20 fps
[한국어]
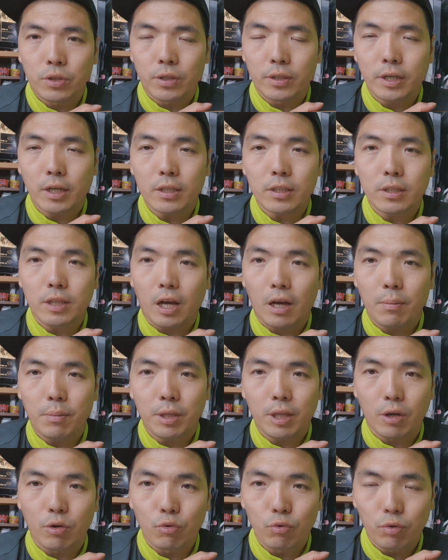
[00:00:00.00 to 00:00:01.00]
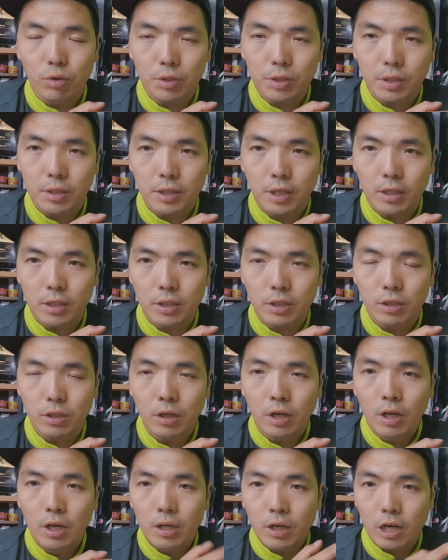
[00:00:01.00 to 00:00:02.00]
전 장르 다 합니다. 루어 전 장르
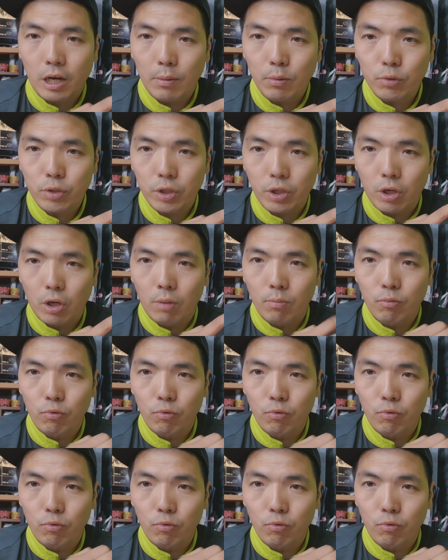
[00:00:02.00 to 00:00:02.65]
갑오징어,